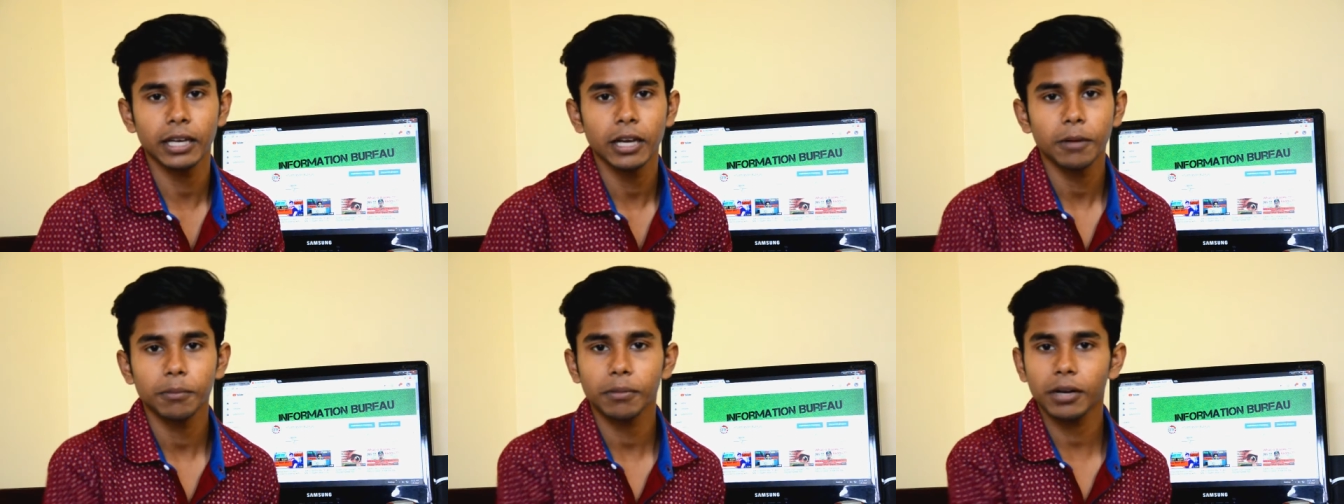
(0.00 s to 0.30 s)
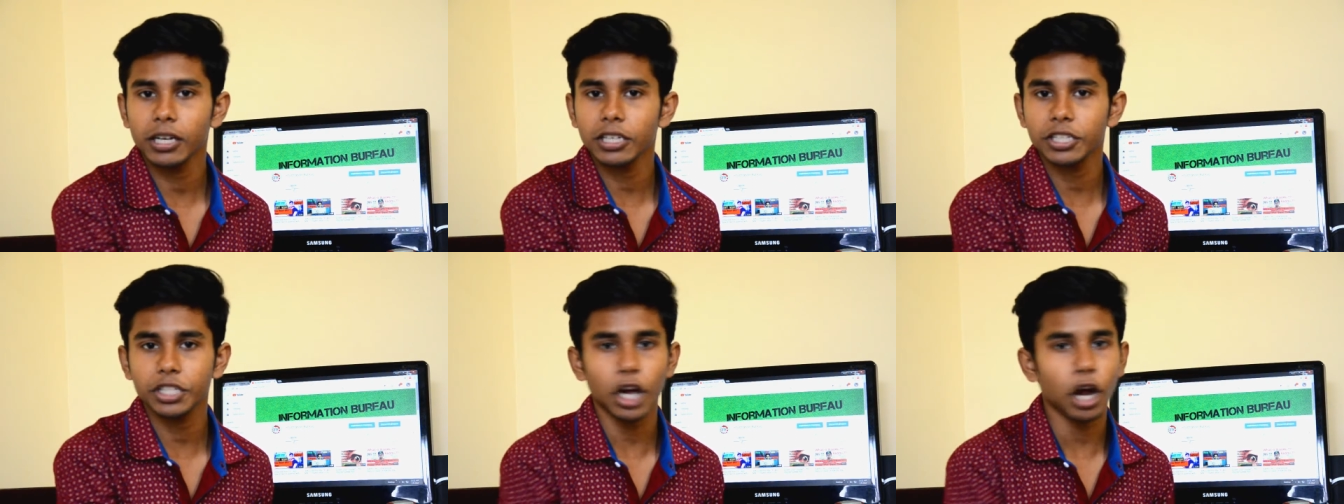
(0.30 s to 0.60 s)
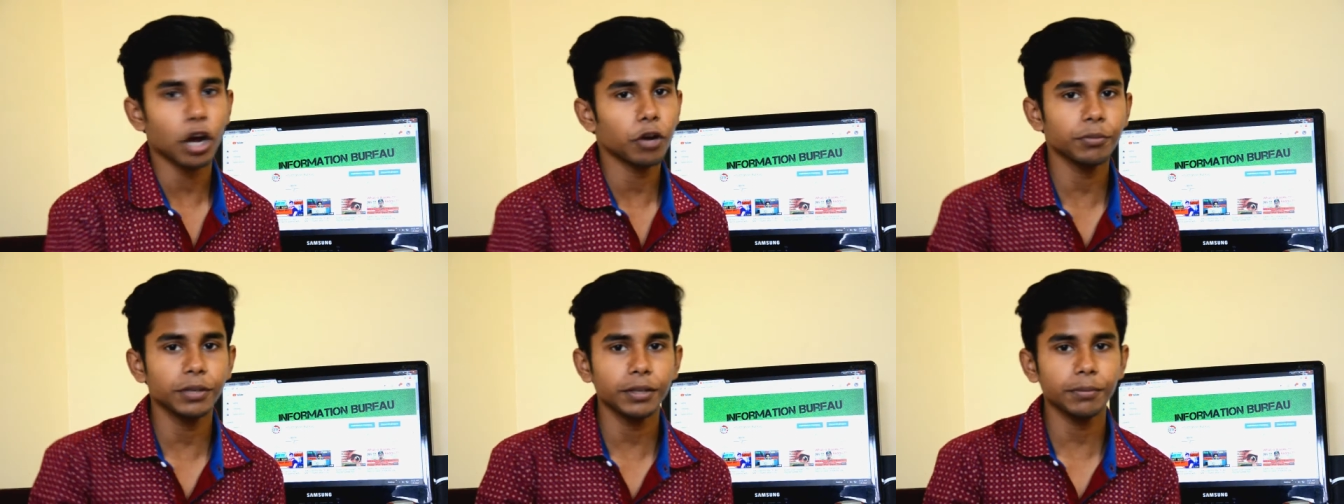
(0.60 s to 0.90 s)
मगर
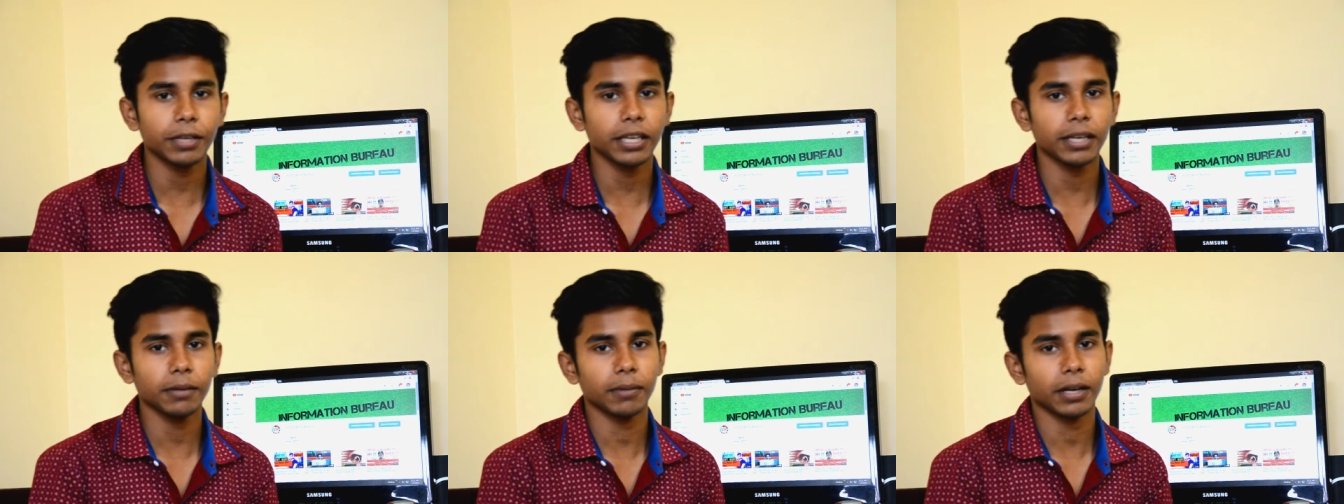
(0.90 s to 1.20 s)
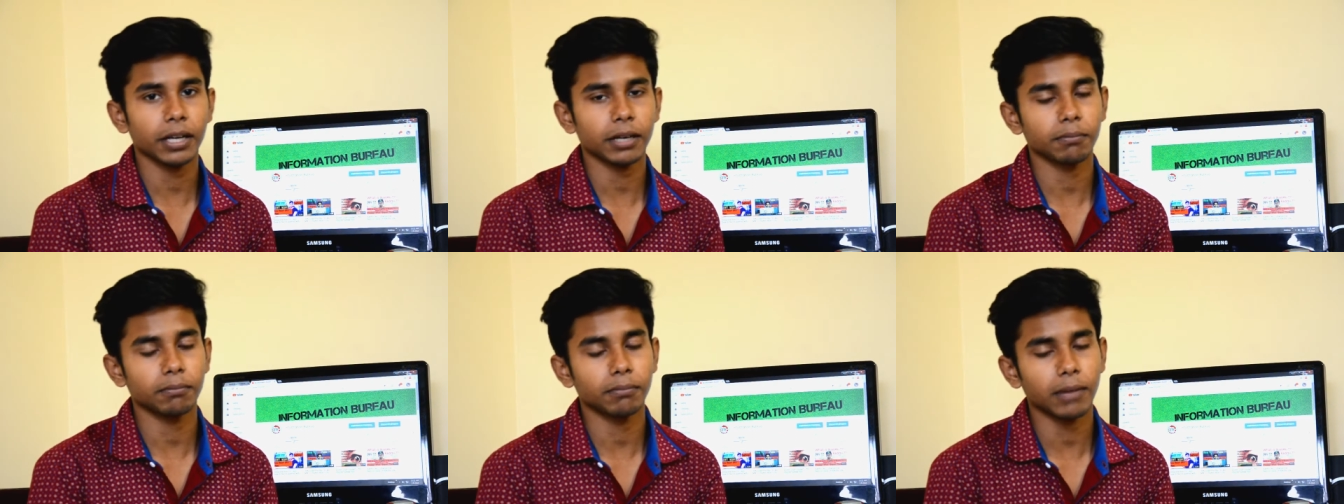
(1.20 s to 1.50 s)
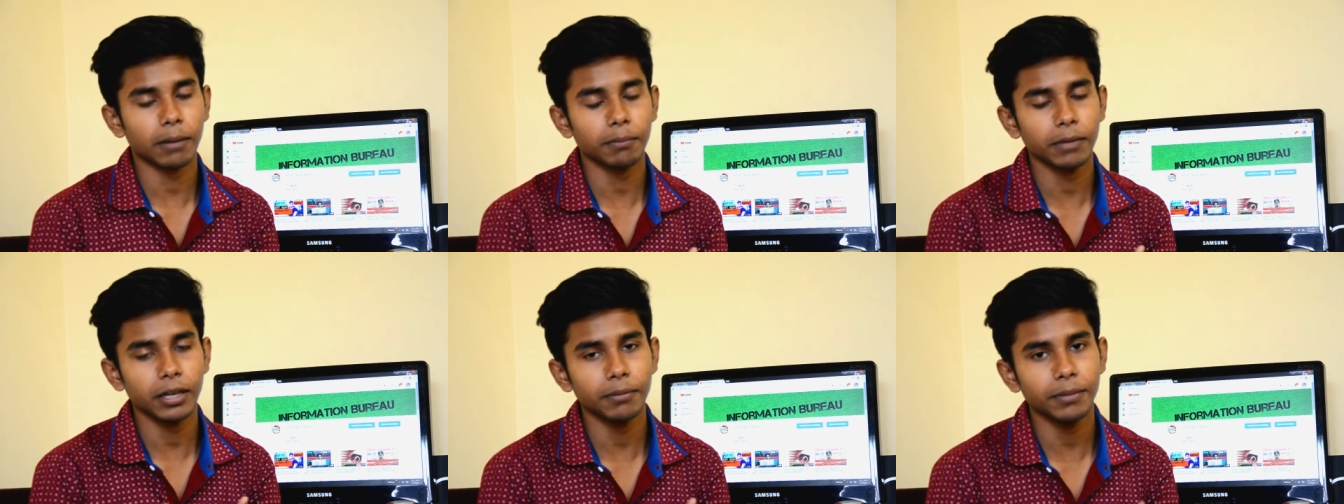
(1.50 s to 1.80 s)
शाओमी के
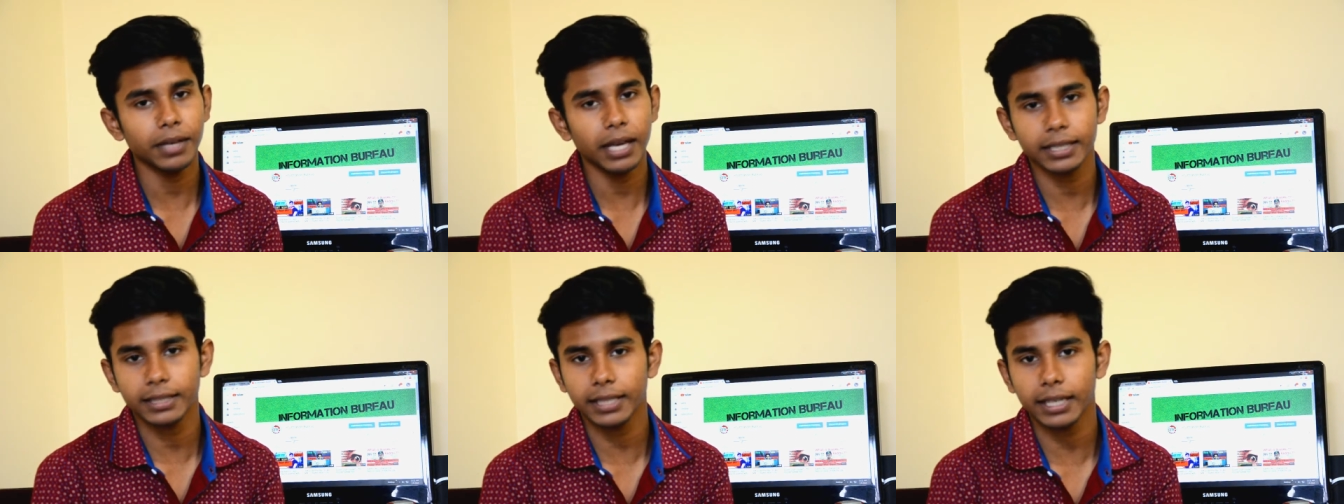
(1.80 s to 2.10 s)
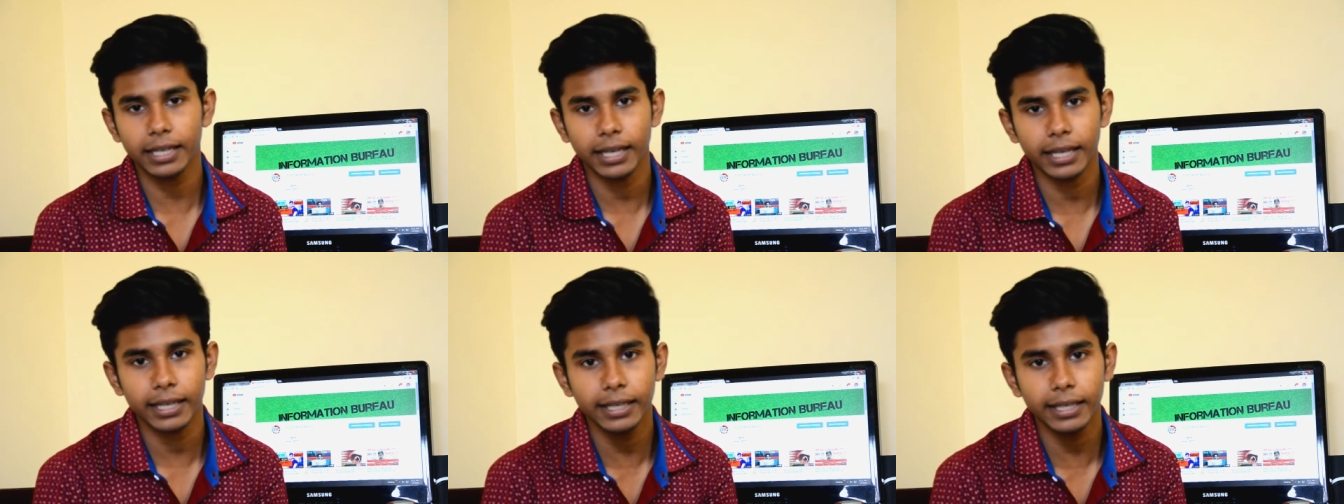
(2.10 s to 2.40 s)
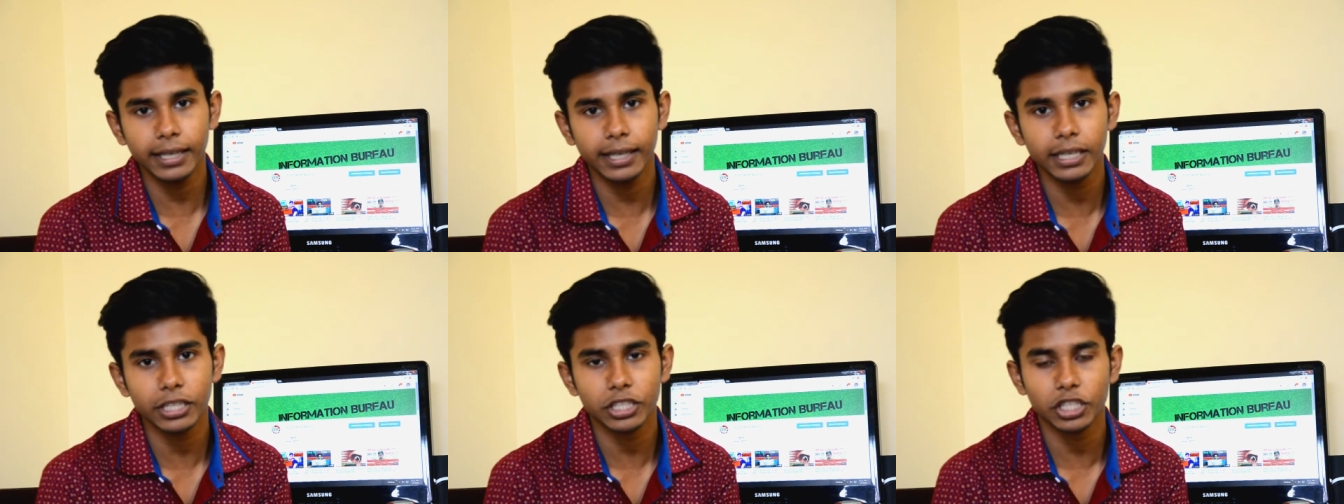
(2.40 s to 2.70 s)
मामले में ऐसा नहीं
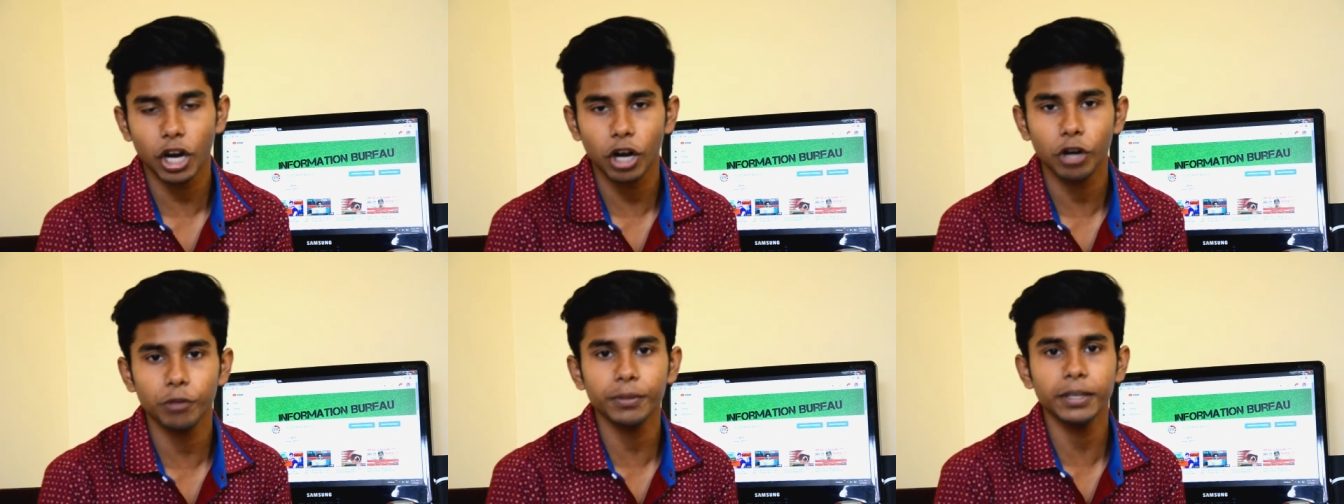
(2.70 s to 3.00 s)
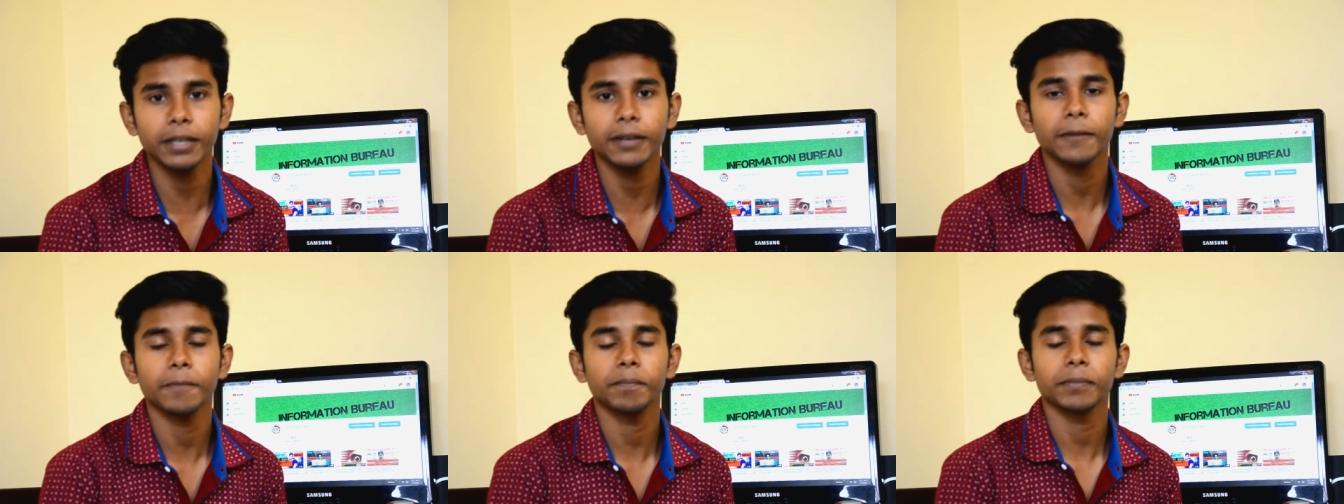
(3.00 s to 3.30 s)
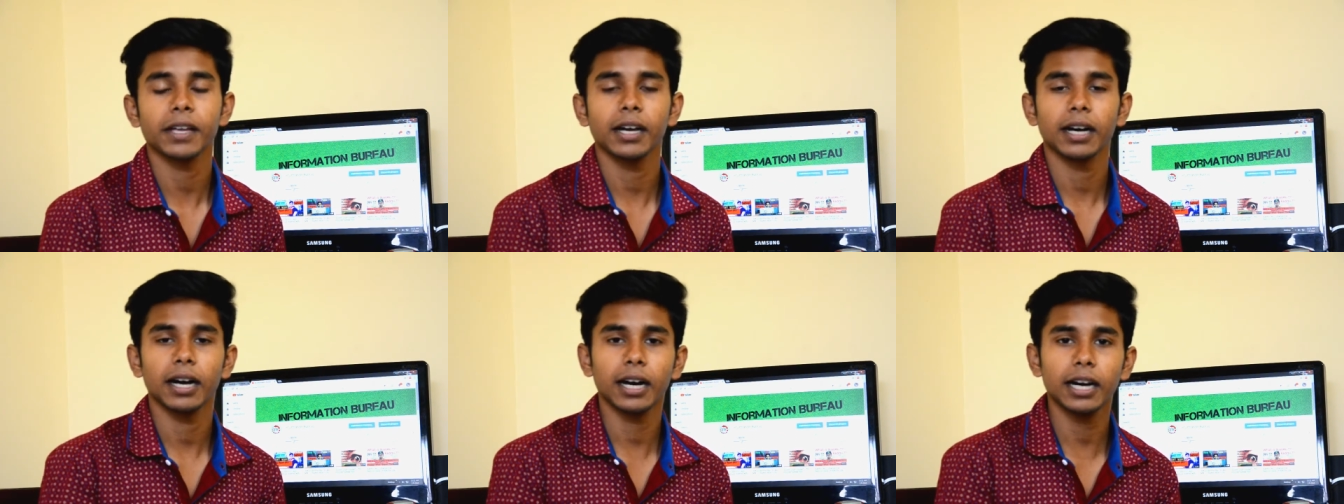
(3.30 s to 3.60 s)
है शाउनी
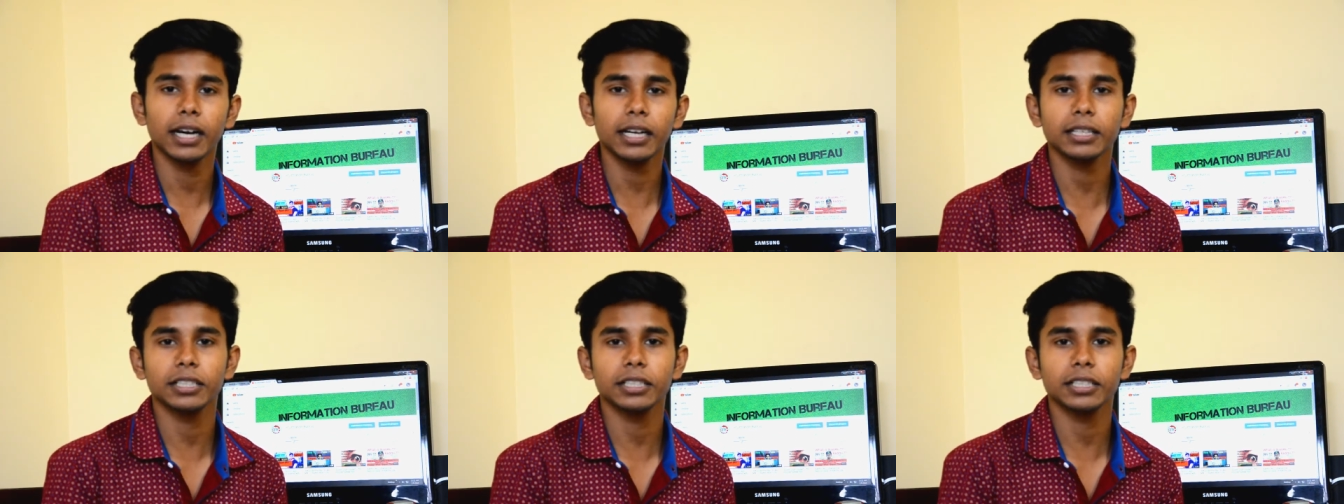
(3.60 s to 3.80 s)
हर